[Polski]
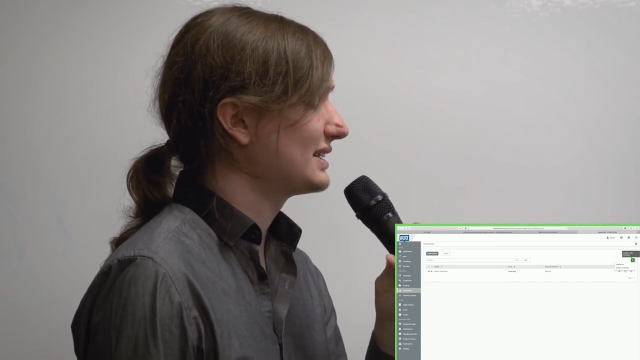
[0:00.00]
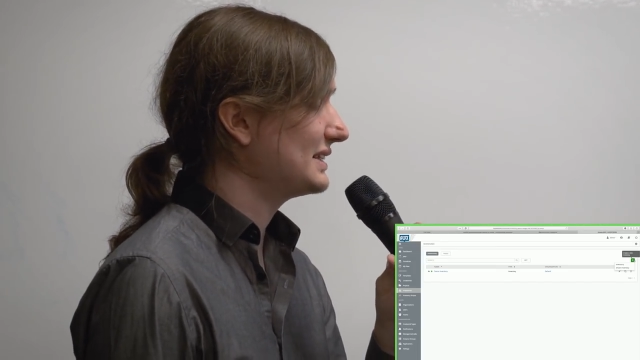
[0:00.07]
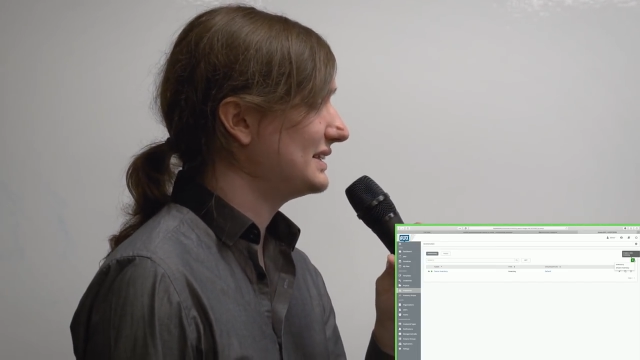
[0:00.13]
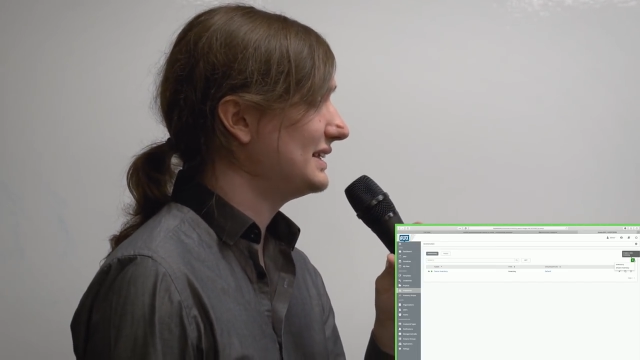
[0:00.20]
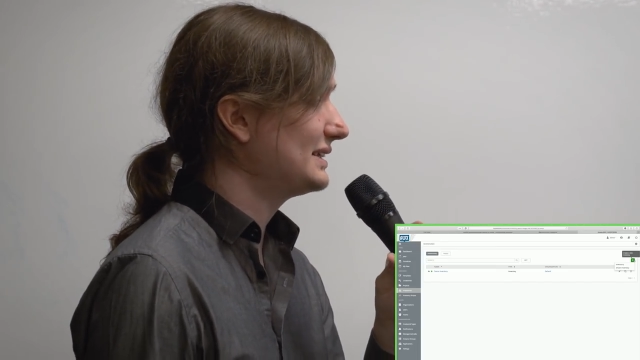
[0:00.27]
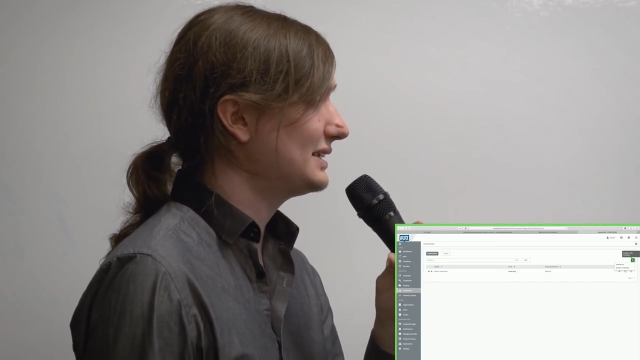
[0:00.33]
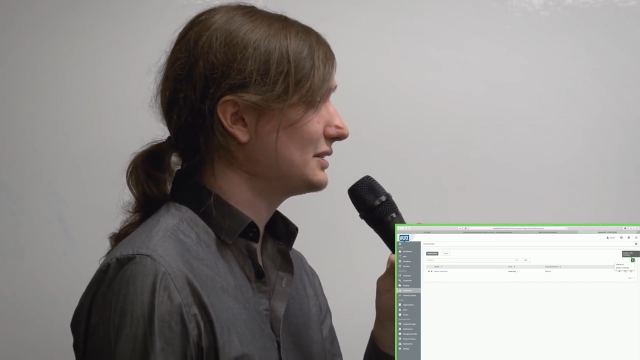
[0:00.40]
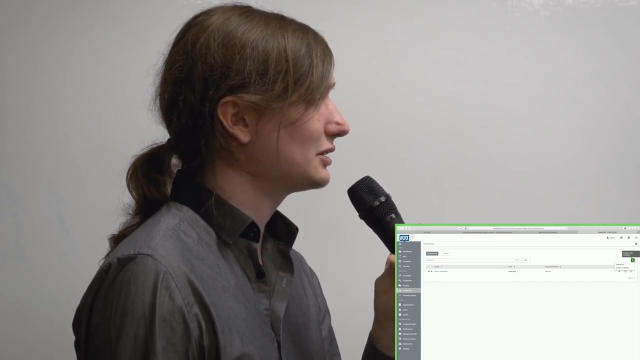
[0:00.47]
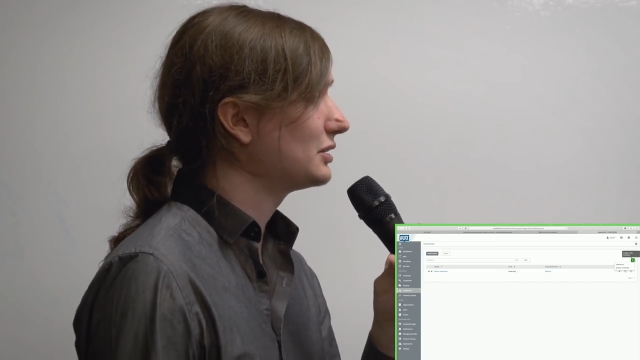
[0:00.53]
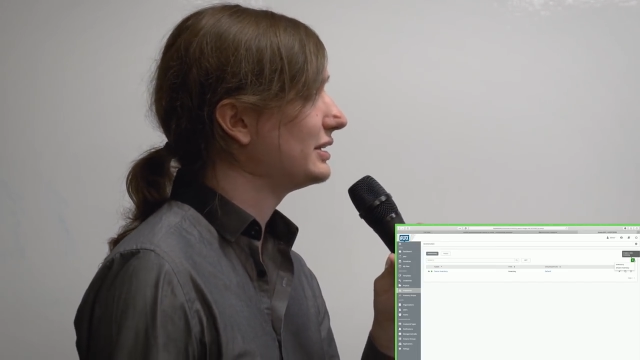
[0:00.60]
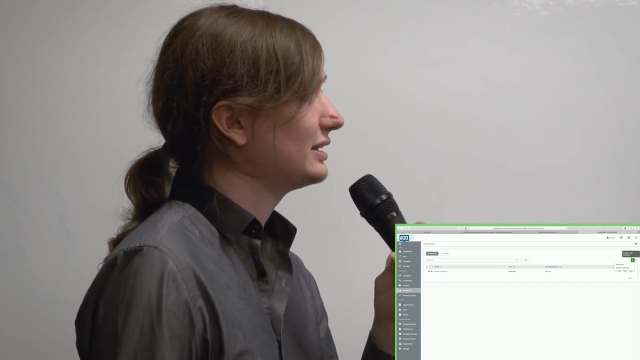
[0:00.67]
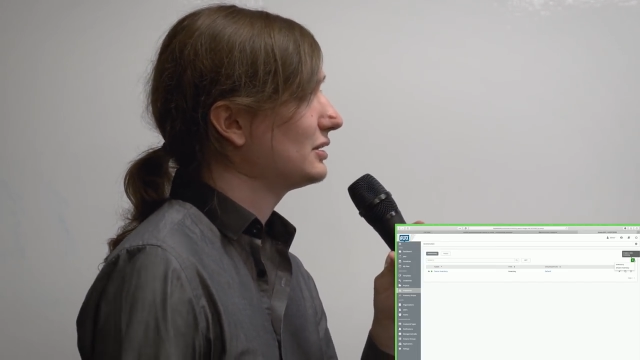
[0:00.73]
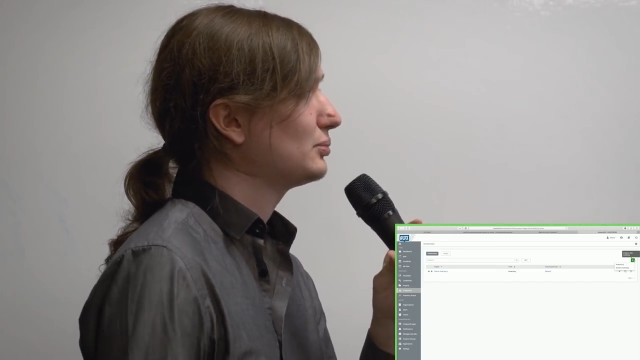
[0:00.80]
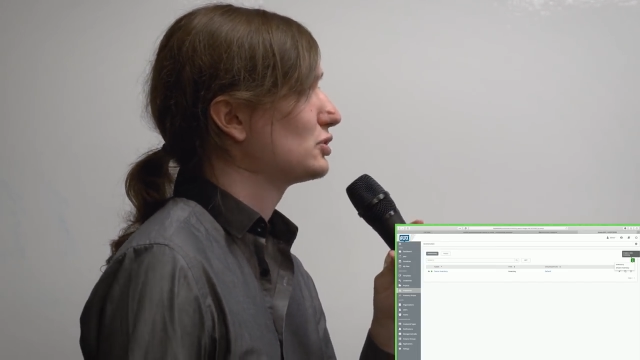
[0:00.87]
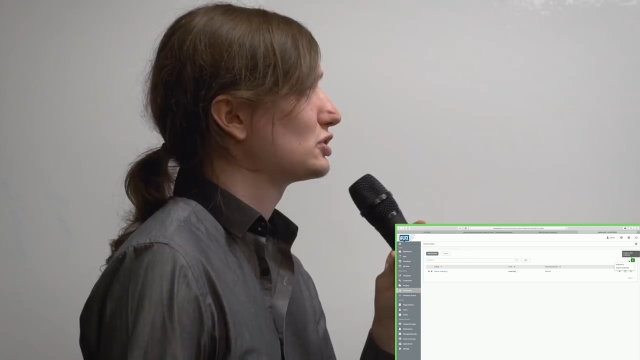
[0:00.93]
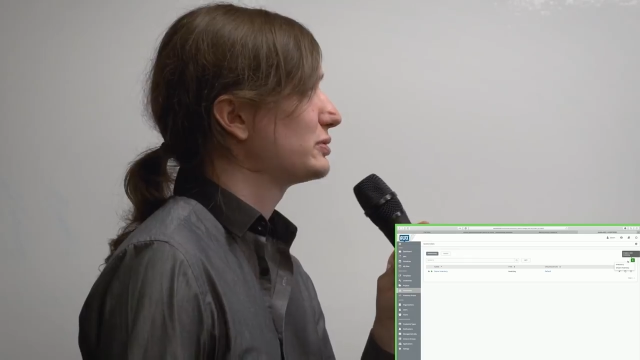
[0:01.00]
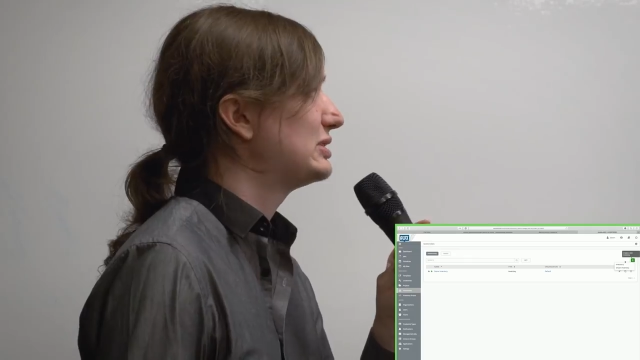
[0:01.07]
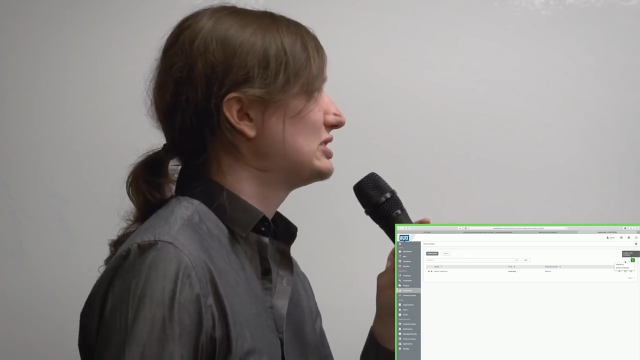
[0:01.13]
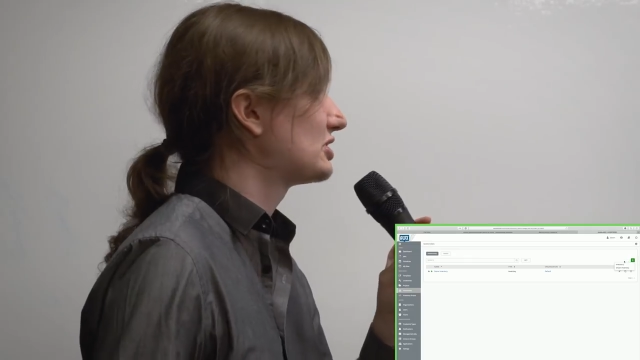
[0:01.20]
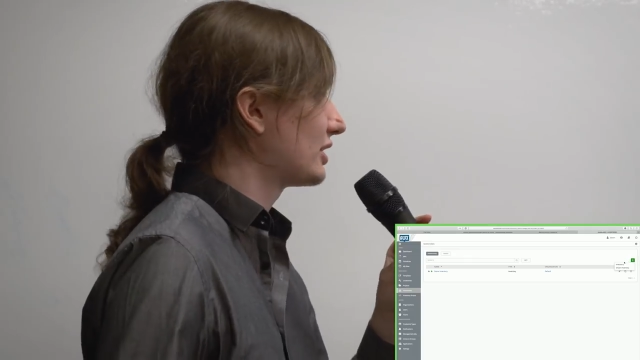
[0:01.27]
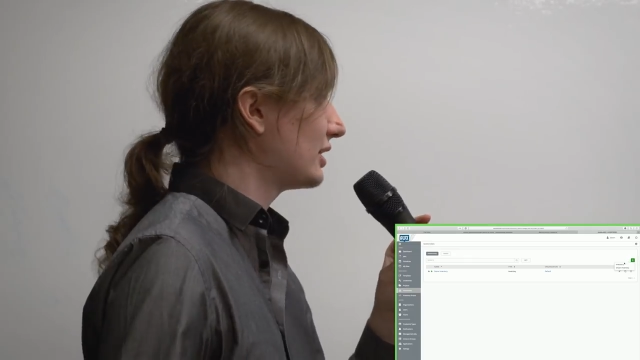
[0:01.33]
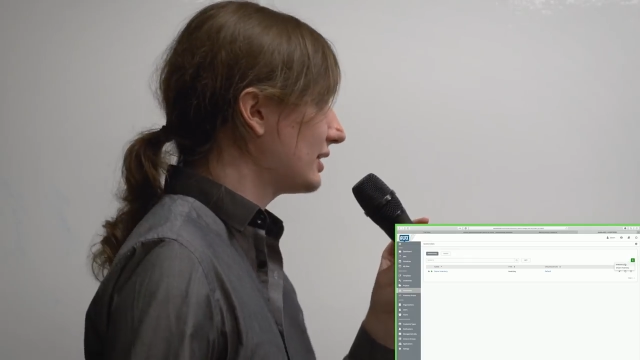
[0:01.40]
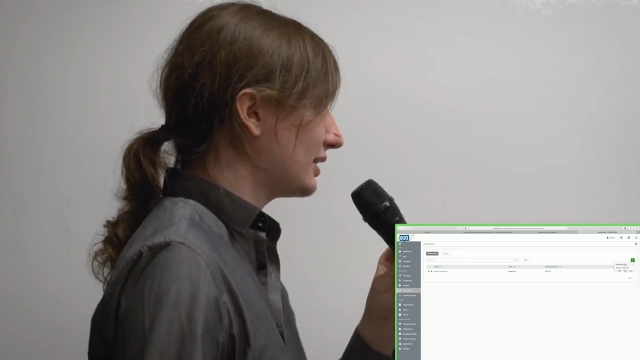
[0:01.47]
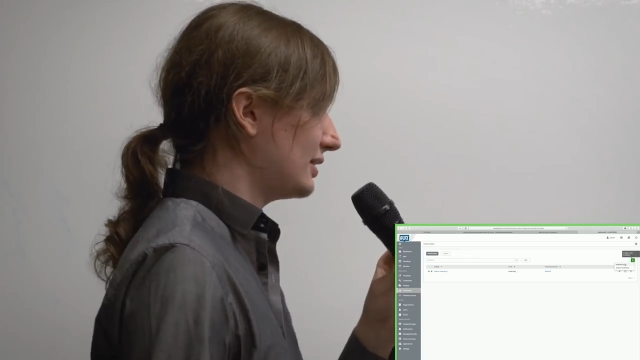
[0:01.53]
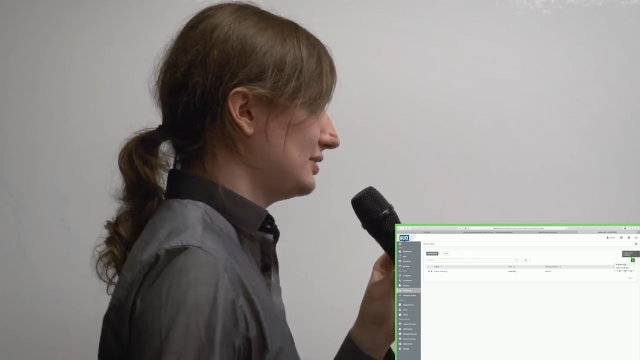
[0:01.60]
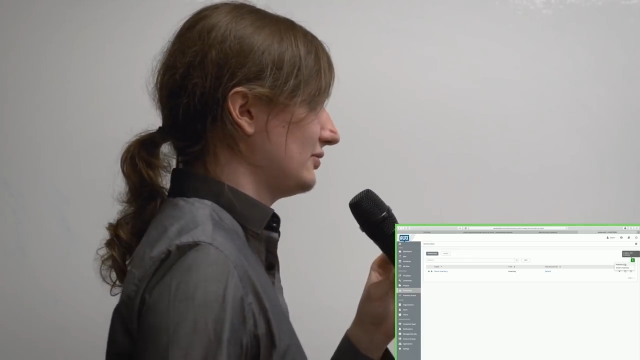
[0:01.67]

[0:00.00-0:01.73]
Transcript: jeden klient może mieć kilka